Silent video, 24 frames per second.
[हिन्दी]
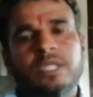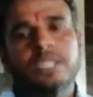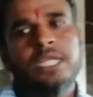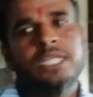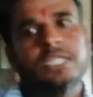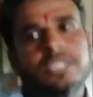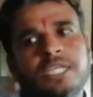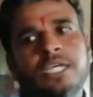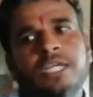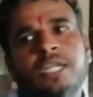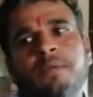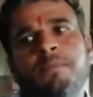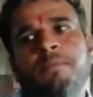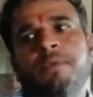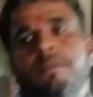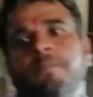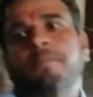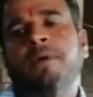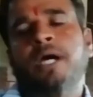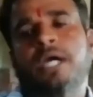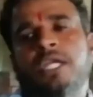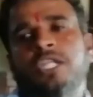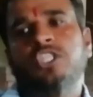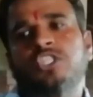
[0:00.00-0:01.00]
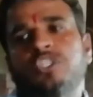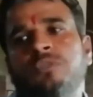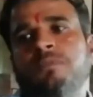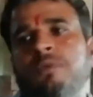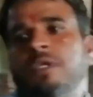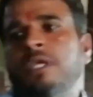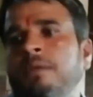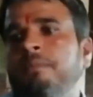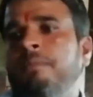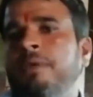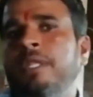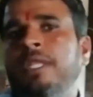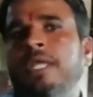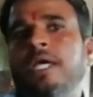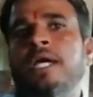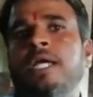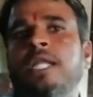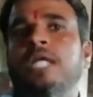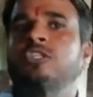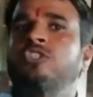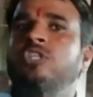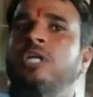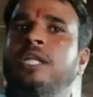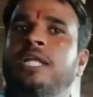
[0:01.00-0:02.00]
नहीं सर अभी बारिश में मैंने
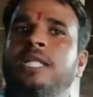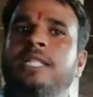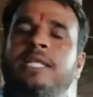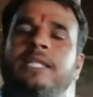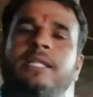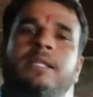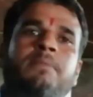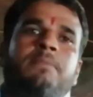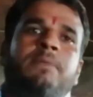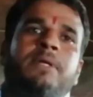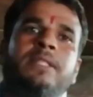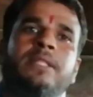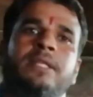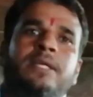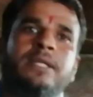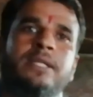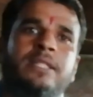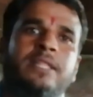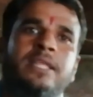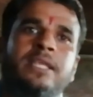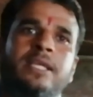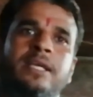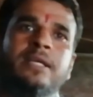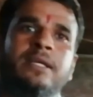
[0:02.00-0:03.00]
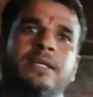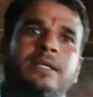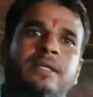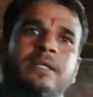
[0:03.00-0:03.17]
हरा चारा देना बंद कर दिया